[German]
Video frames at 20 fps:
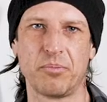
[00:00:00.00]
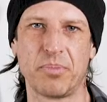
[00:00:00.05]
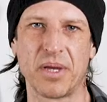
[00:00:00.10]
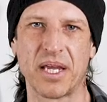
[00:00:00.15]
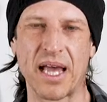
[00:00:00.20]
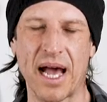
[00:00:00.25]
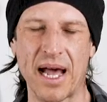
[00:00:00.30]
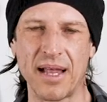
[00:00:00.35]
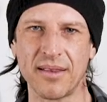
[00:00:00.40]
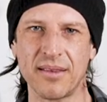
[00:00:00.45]

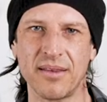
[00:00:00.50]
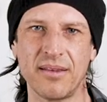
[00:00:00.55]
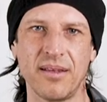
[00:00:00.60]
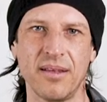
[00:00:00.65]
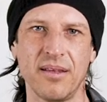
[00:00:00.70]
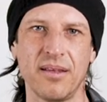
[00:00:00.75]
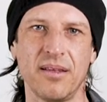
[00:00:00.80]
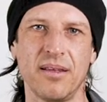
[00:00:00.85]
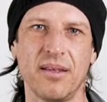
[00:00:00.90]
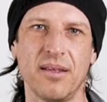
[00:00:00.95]

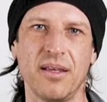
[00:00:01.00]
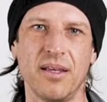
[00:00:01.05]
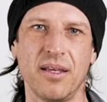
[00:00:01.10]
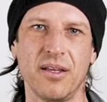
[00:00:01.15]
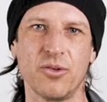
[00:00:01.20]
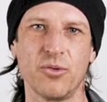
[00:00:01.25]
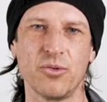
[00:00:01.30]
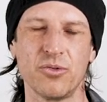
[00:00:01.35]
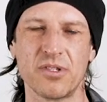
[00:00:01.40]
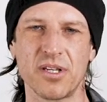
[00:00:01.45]
Bekannt
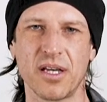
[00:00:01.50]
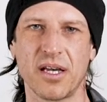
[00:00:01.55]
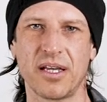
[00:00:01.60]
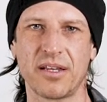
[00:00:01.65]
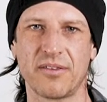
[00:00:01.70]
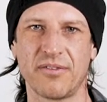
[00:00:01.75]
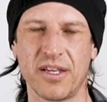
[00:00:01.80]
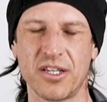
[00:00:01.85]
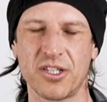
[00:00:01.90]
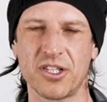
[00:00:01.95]
in unserer
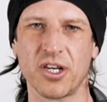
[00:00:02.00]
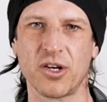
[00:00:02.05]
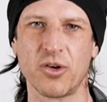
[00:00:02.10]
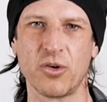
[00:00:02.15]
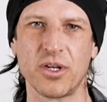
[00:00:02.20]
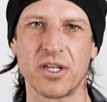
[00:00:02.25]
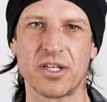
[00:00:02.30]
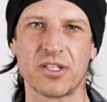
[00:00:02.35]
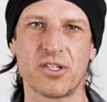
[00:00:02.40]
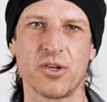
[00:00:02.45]

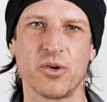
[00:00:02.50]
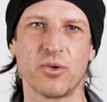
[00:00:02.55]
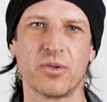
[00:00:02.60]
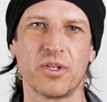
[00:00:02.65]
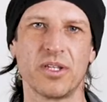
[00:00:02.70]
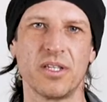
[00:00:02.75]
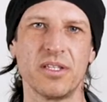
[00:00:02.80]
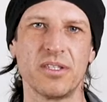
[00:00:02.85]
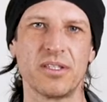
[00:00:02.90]
Adventure-Kollektion